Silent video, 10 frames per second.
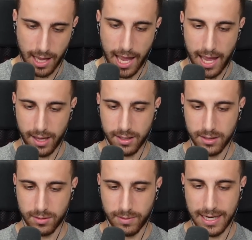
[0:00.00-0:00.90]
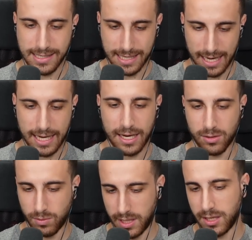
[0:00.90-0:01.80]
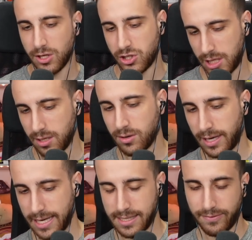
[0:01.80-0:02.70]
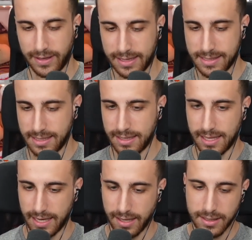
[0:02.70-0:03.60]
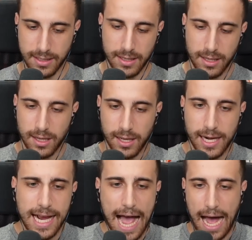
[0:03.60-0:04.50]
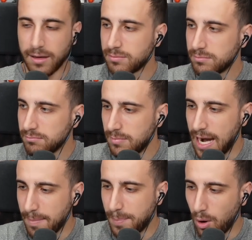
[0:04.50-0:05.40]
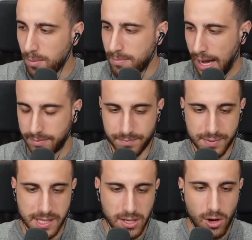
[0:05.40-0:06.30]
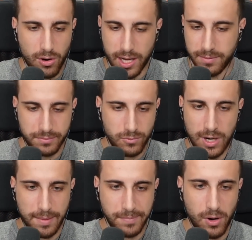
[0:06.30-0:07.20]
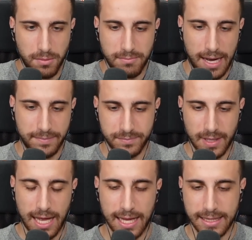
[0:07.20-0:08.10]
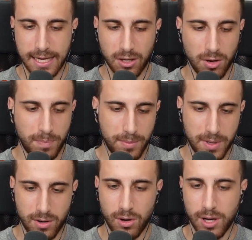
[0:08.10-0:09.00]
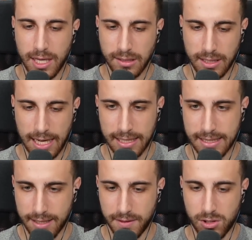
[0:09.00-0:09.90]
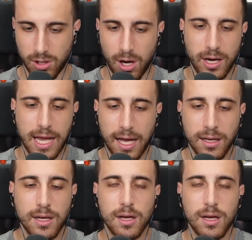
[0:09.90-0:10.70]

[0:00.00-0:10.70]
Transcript: eh, qua la scarica al 15. Ok, si è fatta sentire. Regà, una bomba. Signori, una bomba. Altre coppe per noi, altra vittoria. A